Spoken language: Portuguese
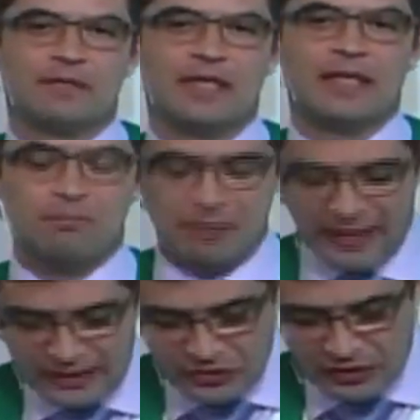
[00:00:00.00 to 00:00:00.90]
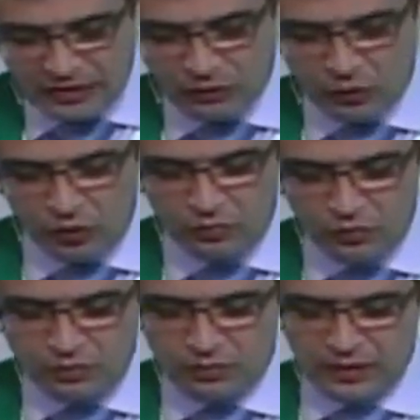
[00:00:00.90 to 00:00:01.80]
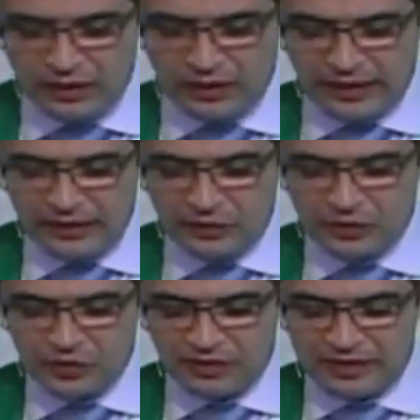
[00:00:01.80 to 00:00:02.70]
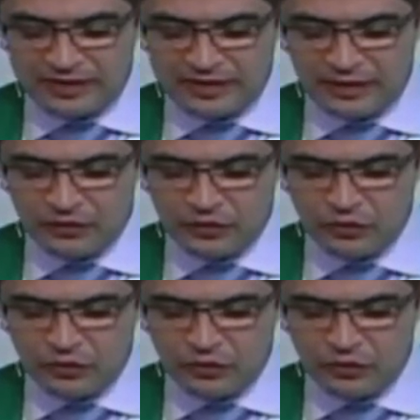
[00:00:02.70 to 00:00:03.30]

Era a prática comum entre os fariseus.